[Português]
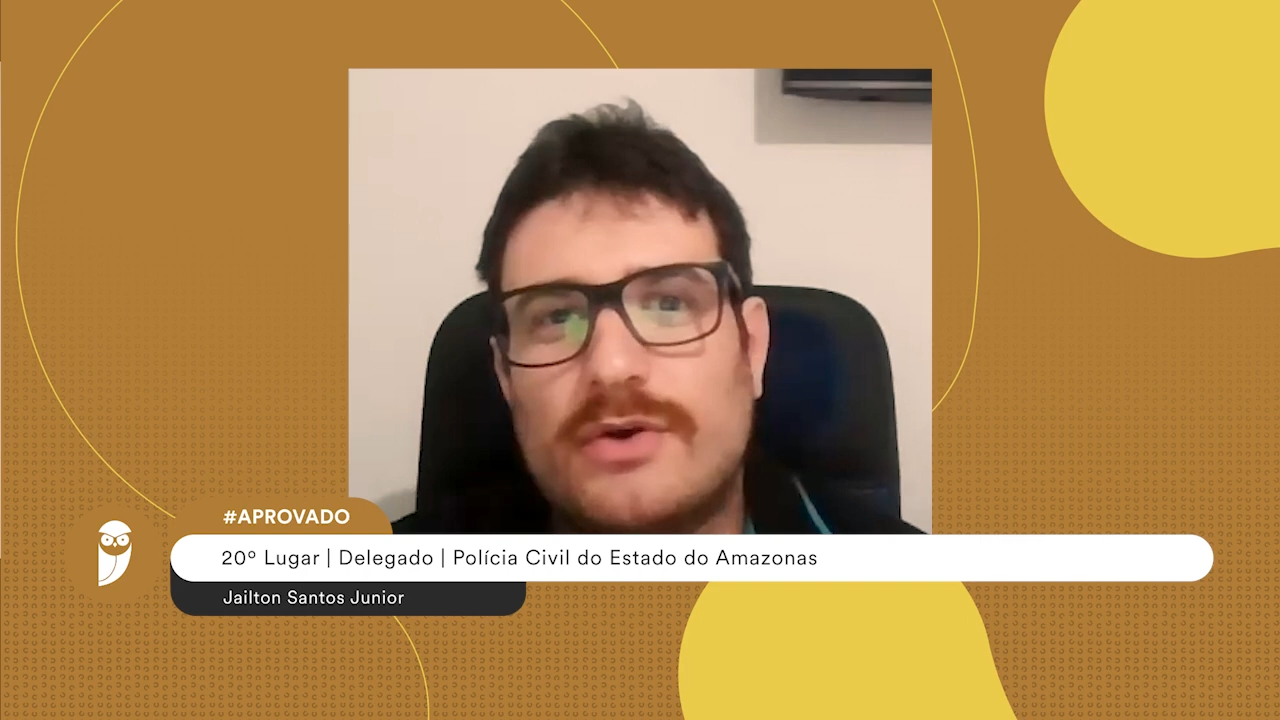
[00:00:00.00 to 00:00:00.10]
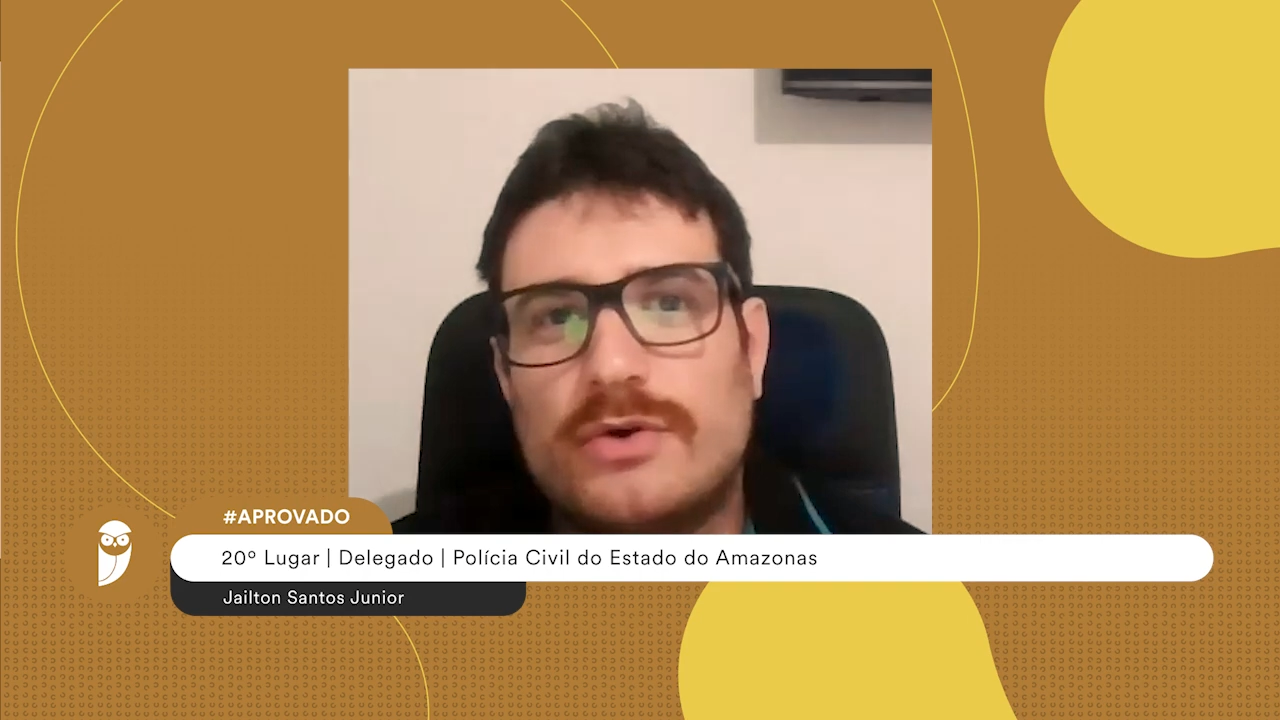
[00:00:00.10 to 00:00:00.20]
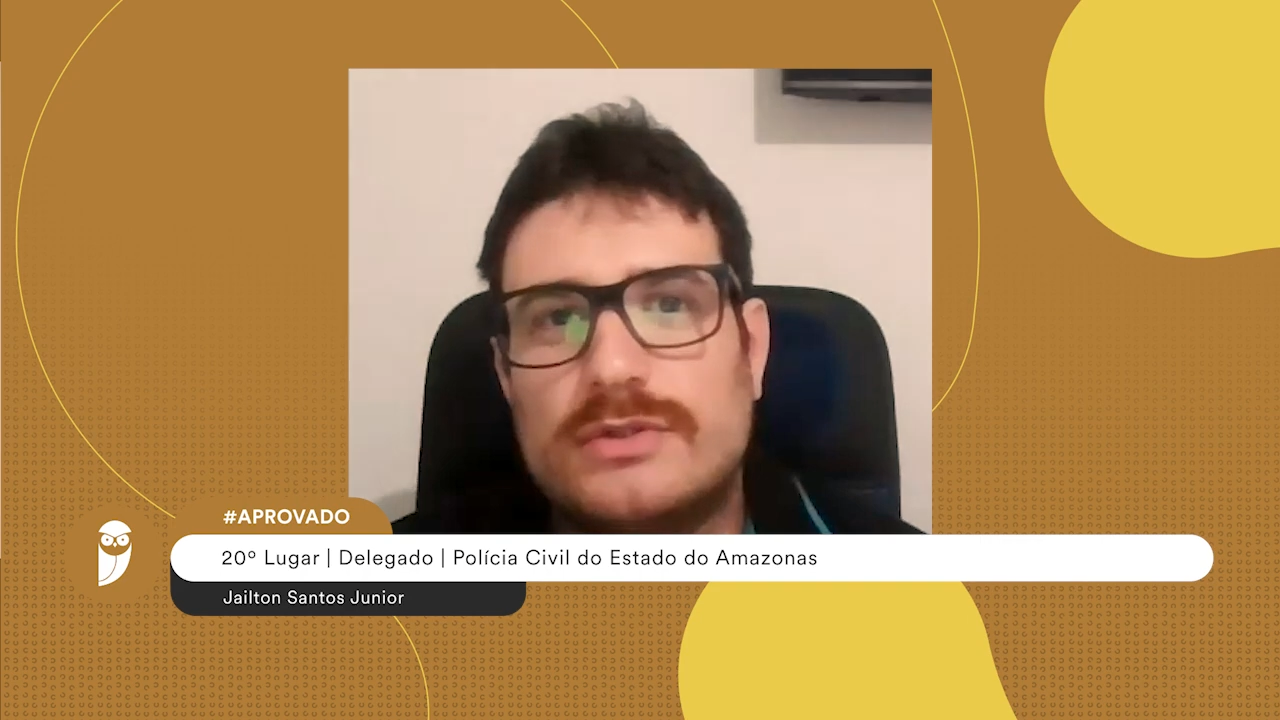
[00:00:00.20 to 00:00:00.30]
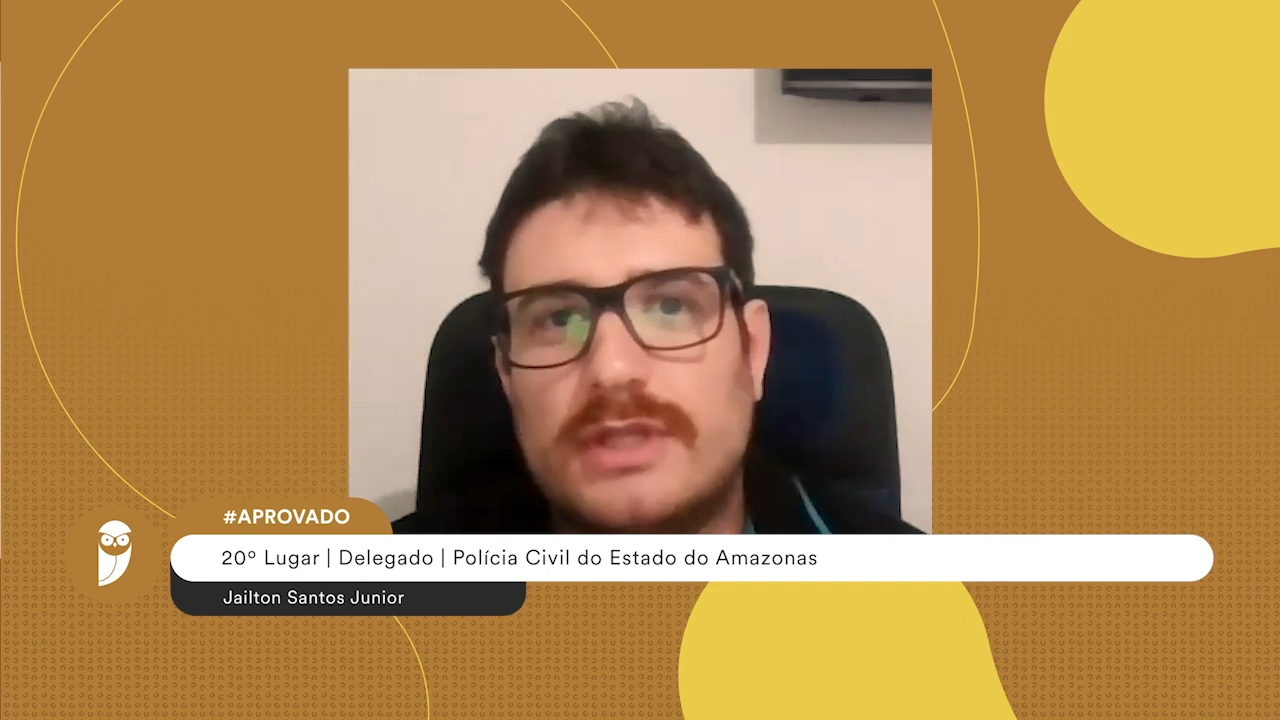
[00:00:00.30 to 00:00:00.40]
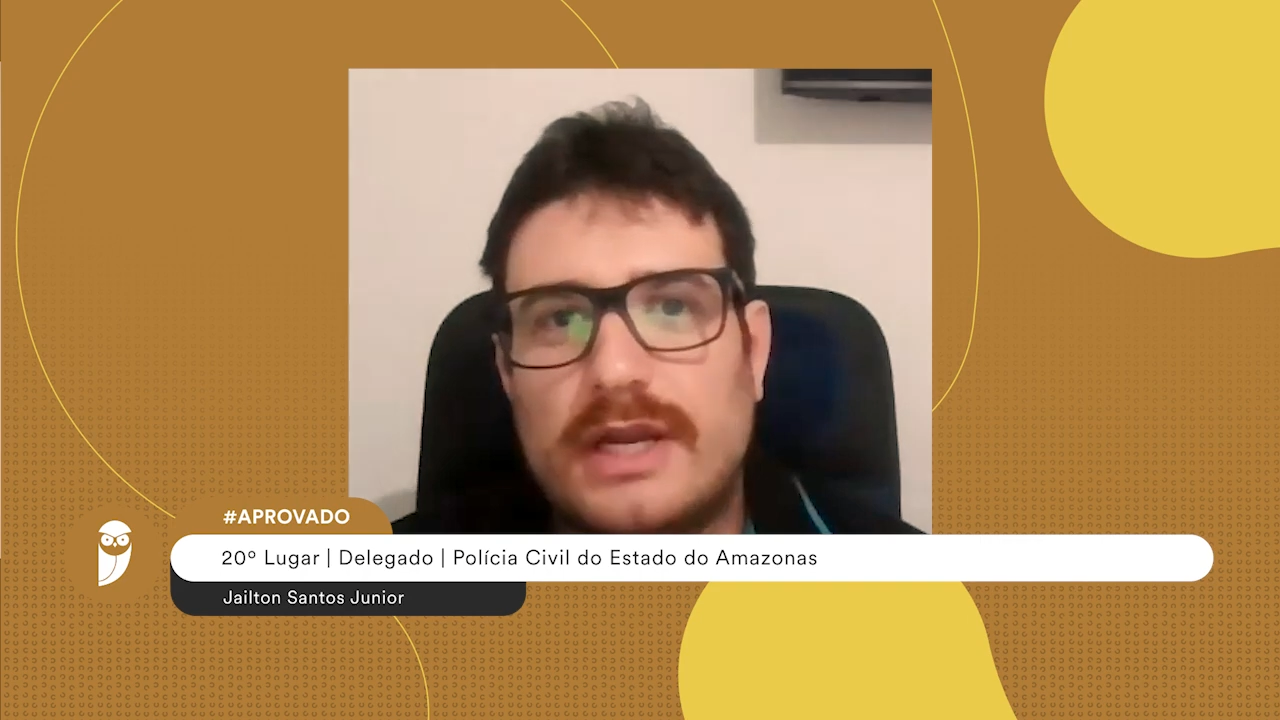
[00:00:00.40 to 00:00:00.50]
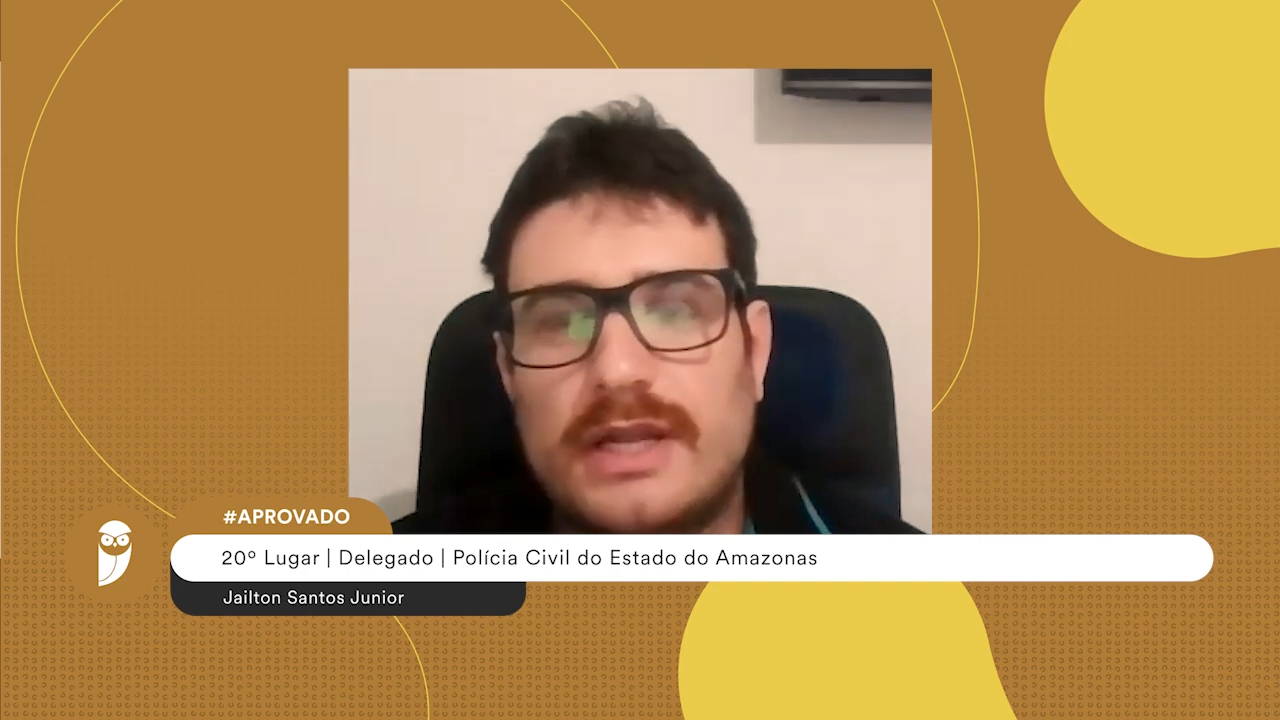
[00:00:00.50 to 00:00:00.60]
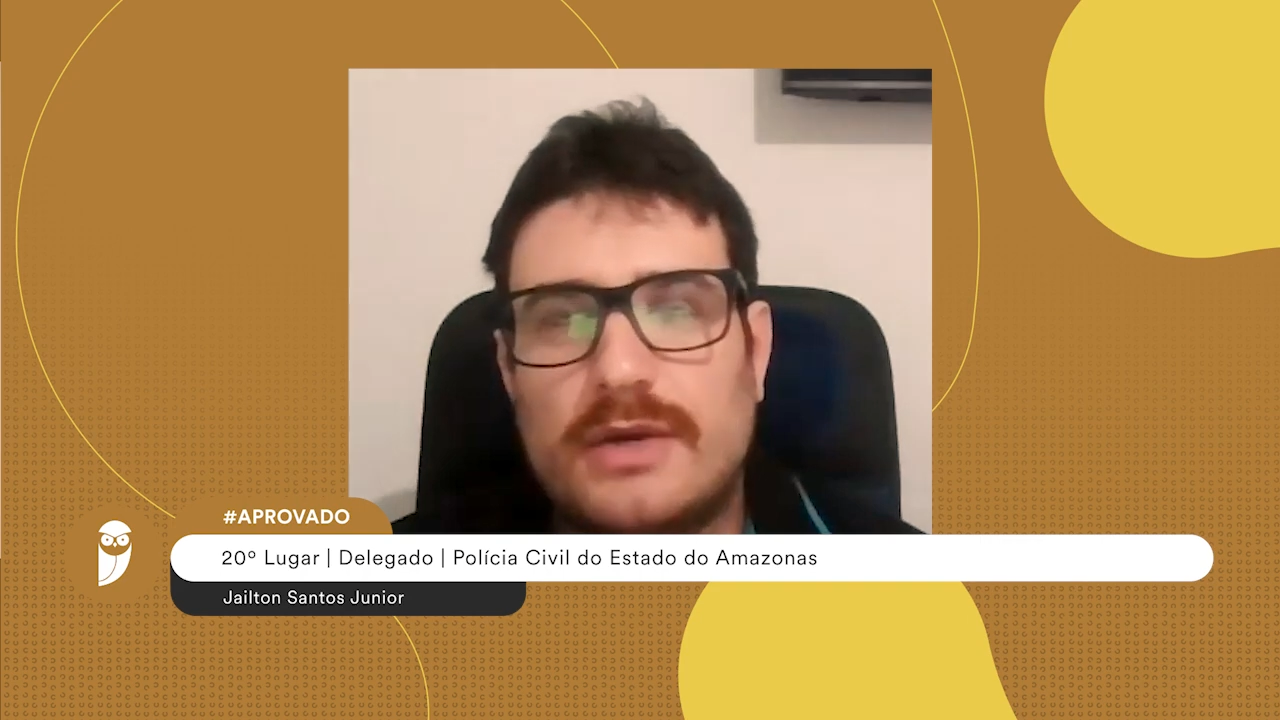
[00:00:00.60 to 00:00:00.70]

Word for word: encontrei